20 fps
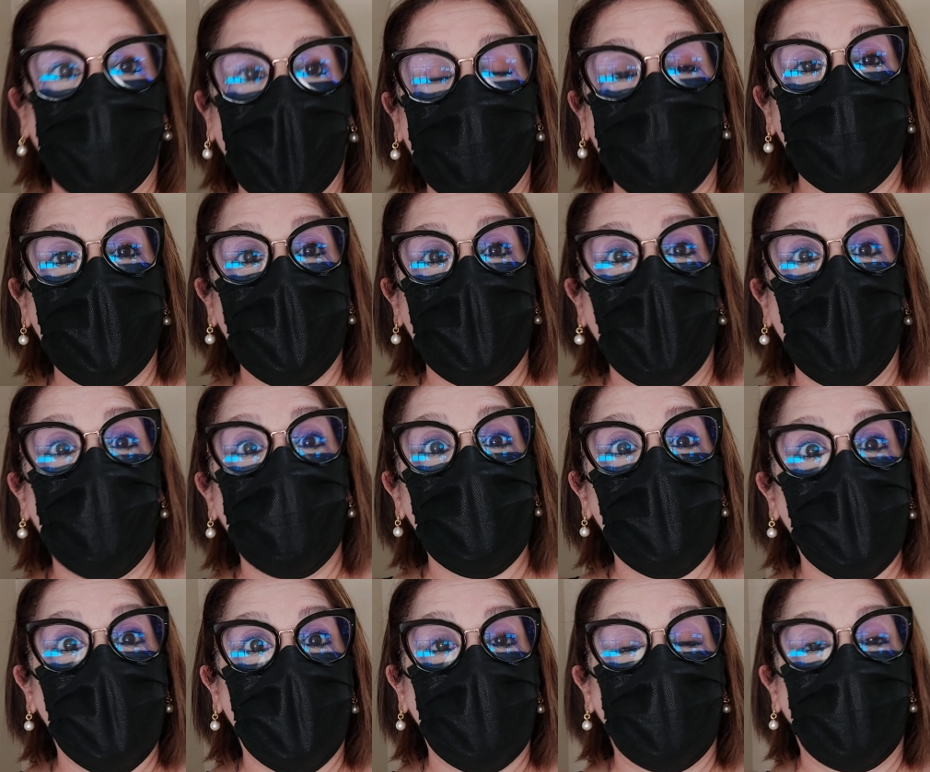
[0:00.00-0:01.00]
para ver
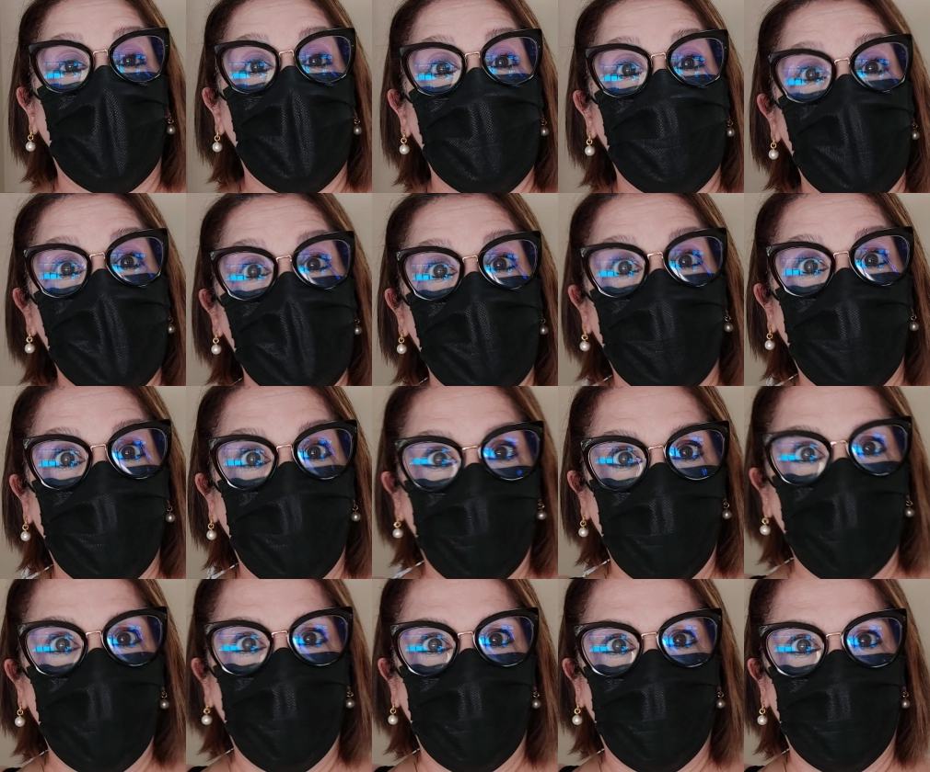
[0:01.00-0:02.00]
onde que pode fazer
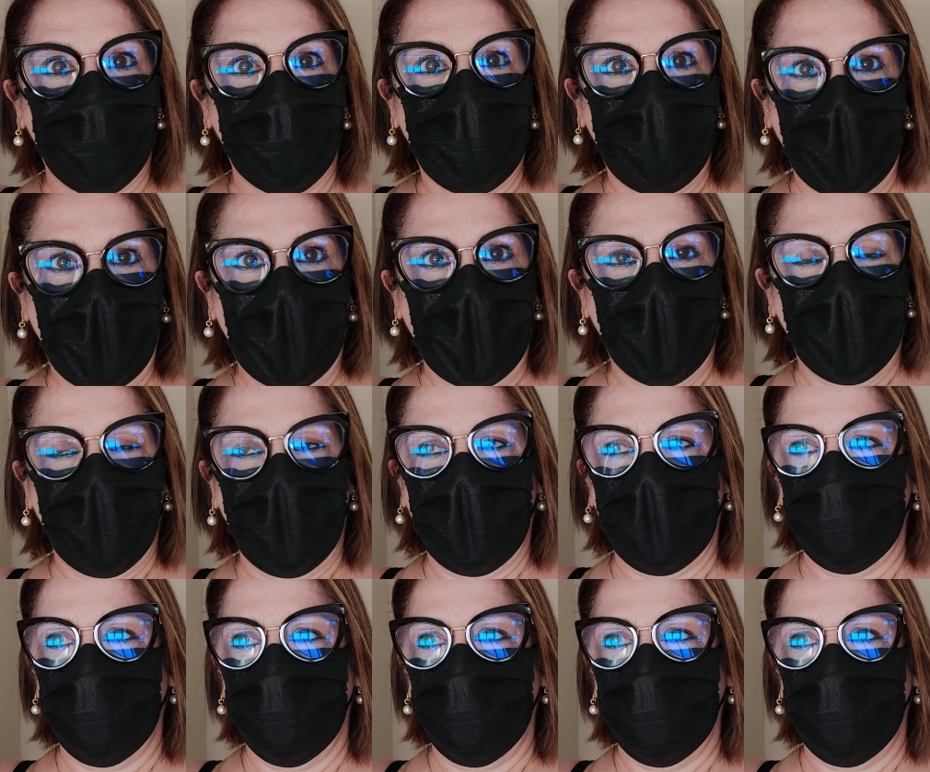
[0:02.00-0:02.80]
furo, né, lá